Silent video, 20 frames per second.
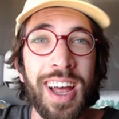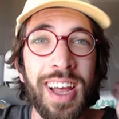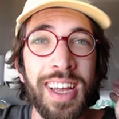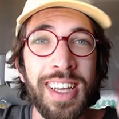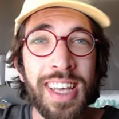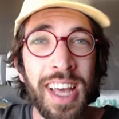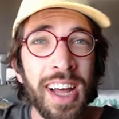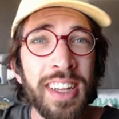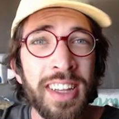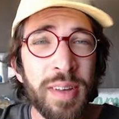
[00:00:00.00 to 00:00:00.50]

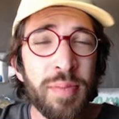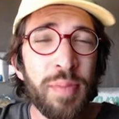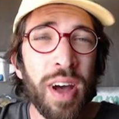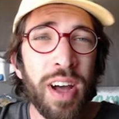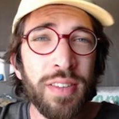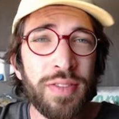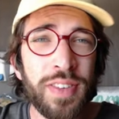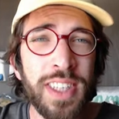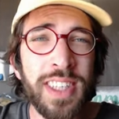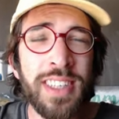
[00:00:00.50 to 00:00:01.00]
Il y a un débat
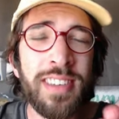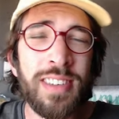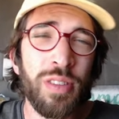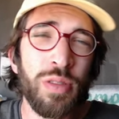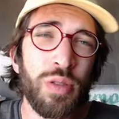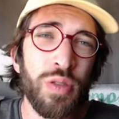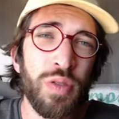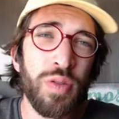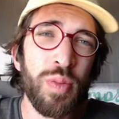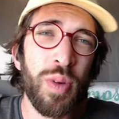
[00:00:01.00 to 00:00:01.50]
infini si
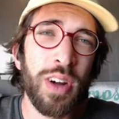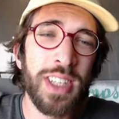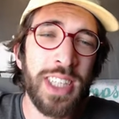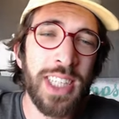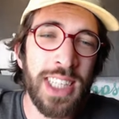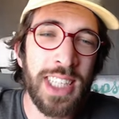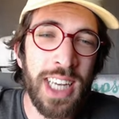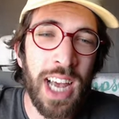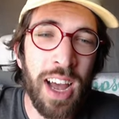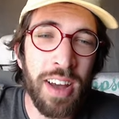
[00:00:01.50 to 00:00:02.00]
on trouve
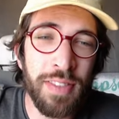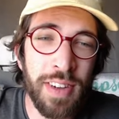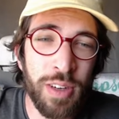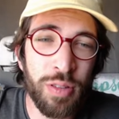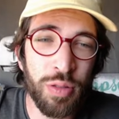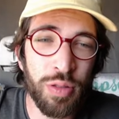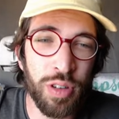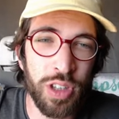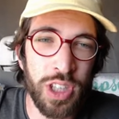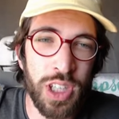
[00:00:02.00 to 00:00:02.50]
Mortis
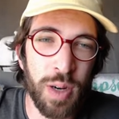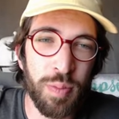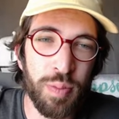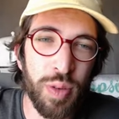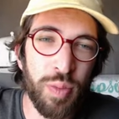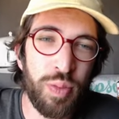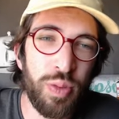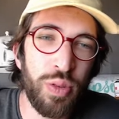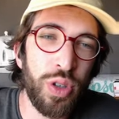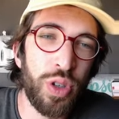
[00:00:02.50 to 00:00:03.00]
avec ou sans
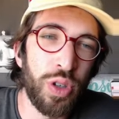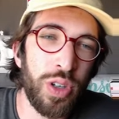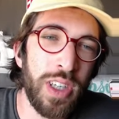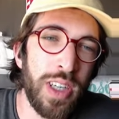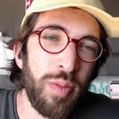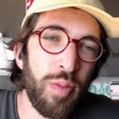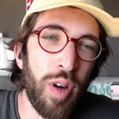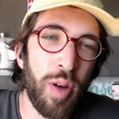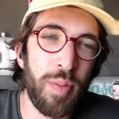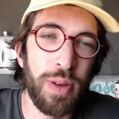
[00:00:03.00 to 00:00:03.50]
chapeau plus
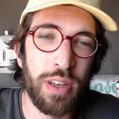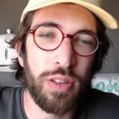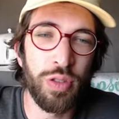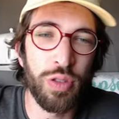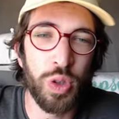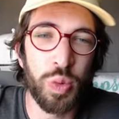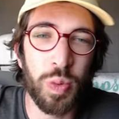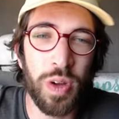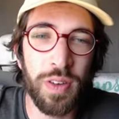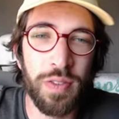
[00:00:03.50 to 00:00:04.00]
joli. Moi
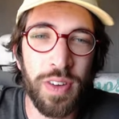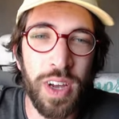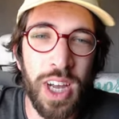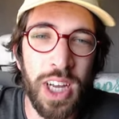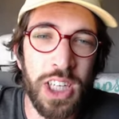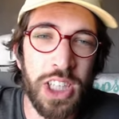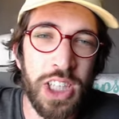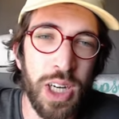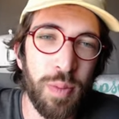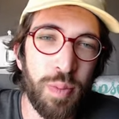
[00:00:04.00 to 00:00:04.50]
perso, je préfère
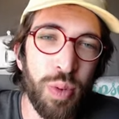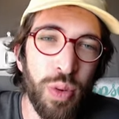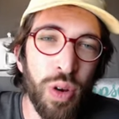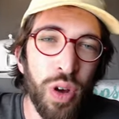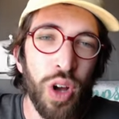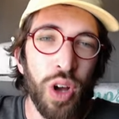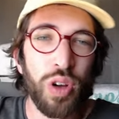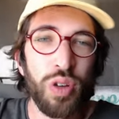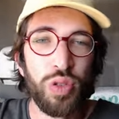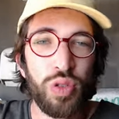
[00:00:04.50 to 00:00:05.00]
avec
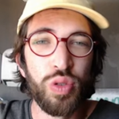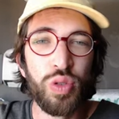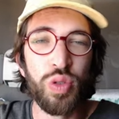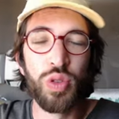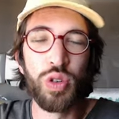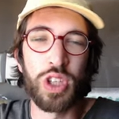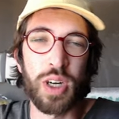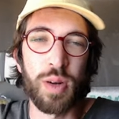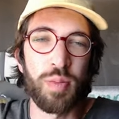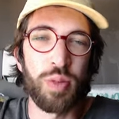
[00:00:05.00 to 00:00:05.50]
chapeau. Du coup,
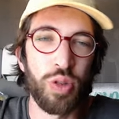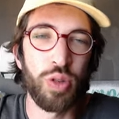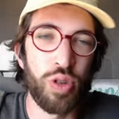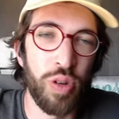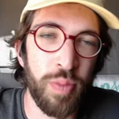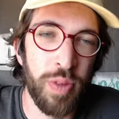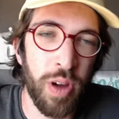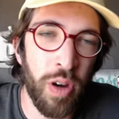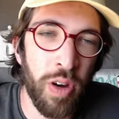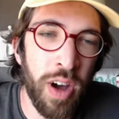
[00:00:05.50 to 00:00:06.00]
le chapeau, je
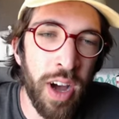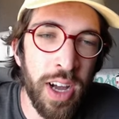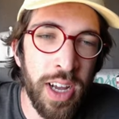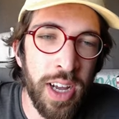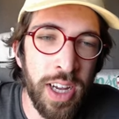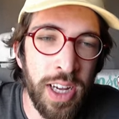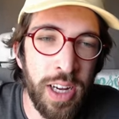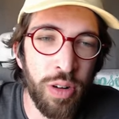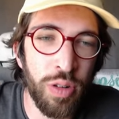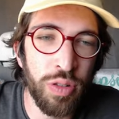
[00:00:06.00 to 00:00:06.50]
le mets en A
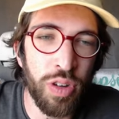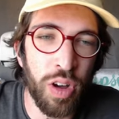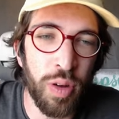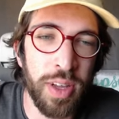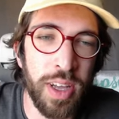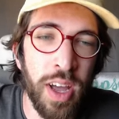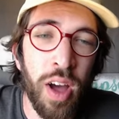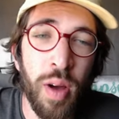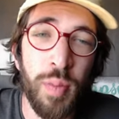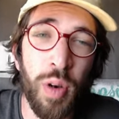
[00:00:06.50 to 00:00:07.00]
et l'autre en
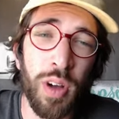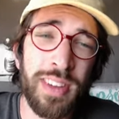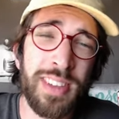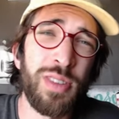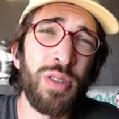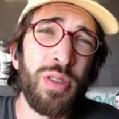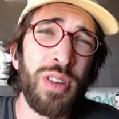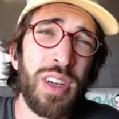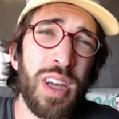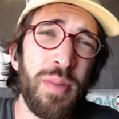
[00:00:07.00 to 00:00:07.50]
B. Mortis
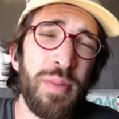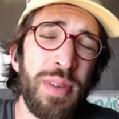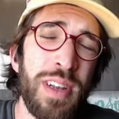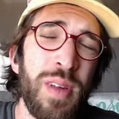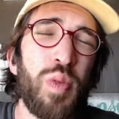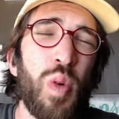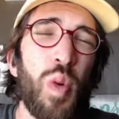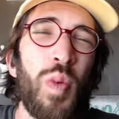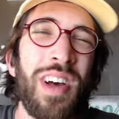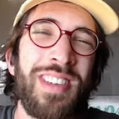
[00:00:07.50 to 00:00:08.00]
Rockabilly,
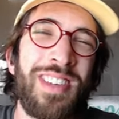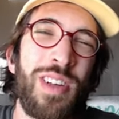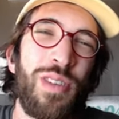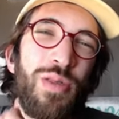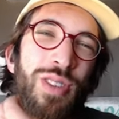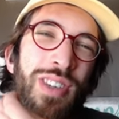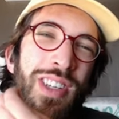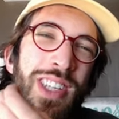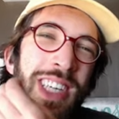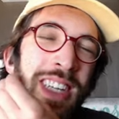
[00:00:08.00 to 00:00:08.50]
pour moi, c'est
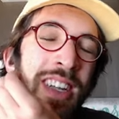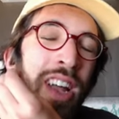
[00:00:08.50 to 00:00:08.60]
le skin